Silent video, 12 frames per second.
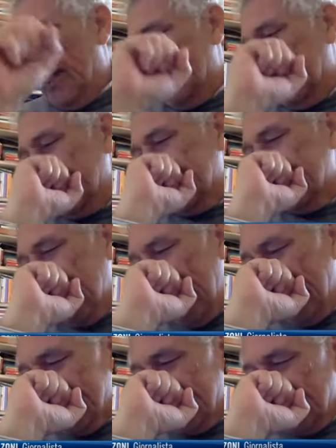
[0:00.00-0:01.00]
È
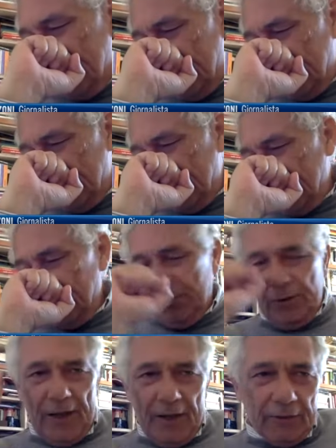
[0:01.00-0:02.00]

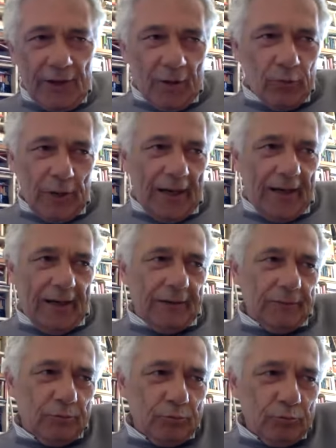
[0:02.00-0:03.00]
inadeguato eh, ed è una...
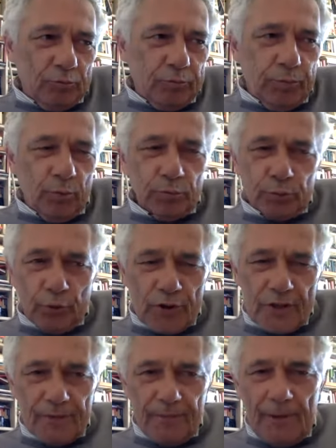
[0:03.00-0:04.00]
Un,
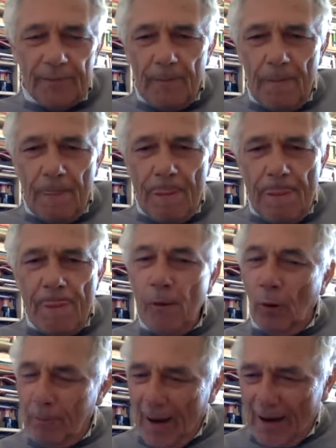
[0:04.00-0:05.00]

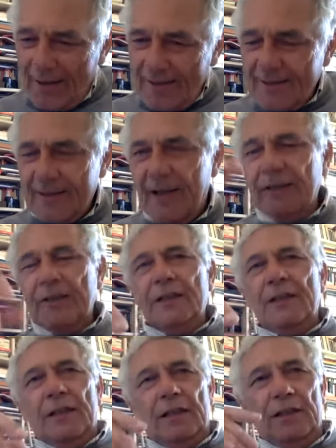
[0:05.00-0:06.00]
non basta
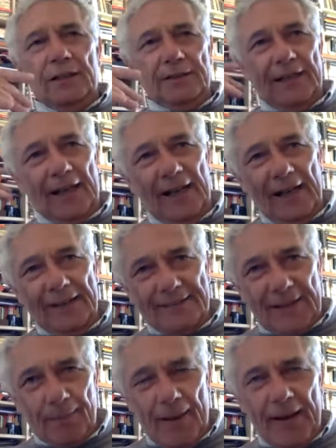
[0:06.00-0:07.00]
eh,
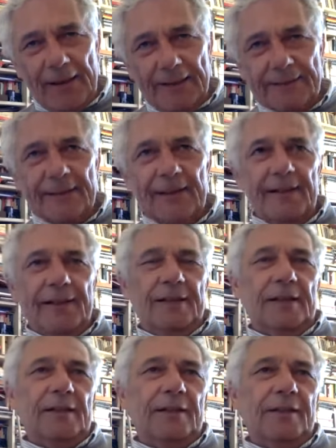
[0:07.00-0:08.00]
dall'altra parte
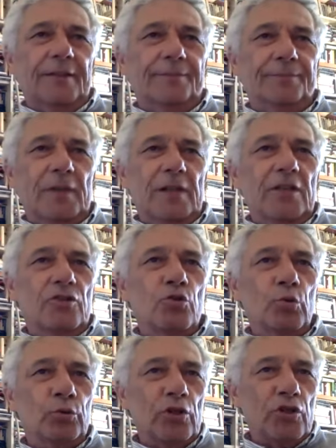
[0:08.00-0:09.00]
eh, i
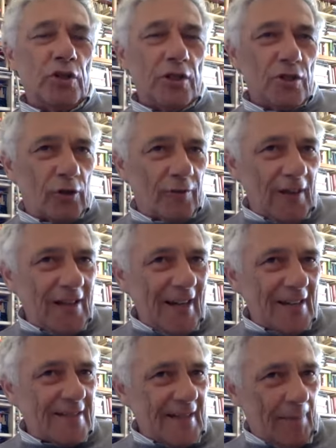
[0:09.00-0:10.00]
giudici di
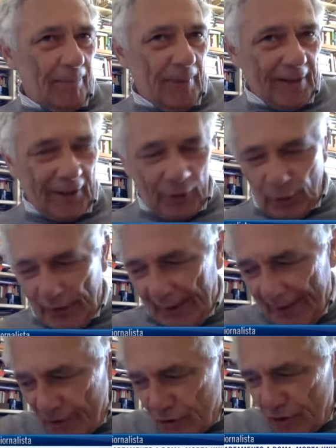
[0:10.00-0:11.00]
sorveglianza applicano la
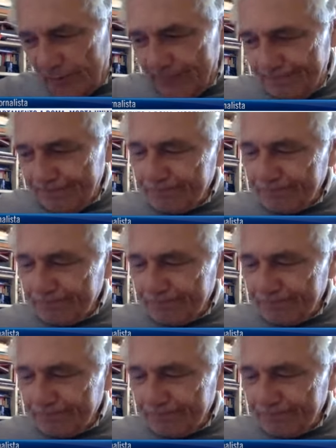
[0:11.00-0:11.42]
legge.